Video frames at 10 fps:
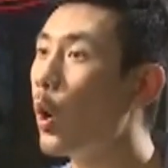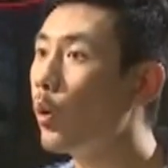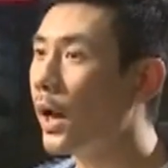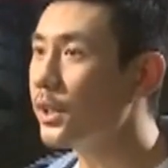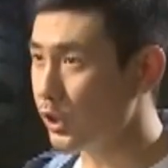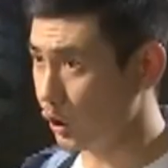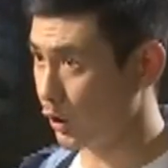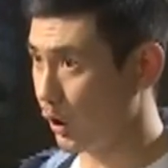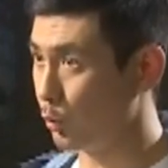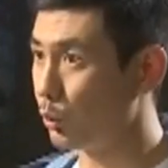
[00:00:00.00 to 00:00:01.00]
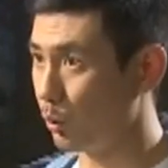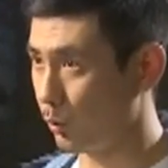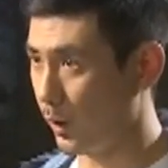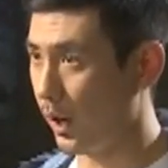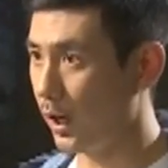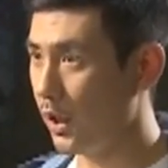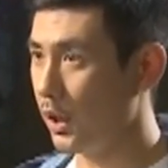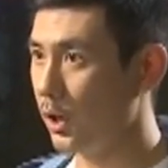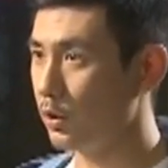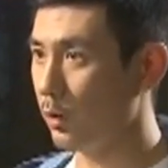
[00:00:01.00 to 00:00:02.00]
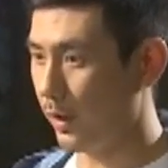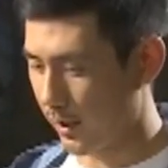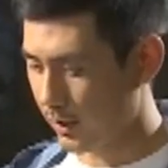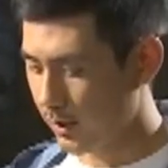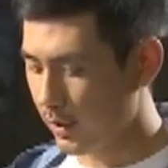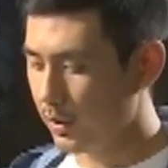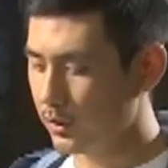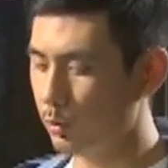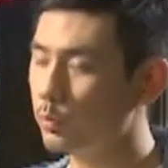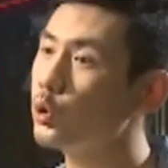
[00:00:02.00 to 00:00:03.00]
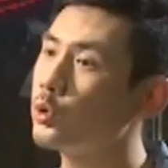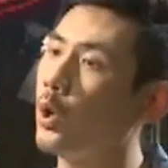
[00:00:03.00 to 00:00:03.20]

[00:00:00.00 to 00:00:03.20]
标杆性的运动员，对吧？从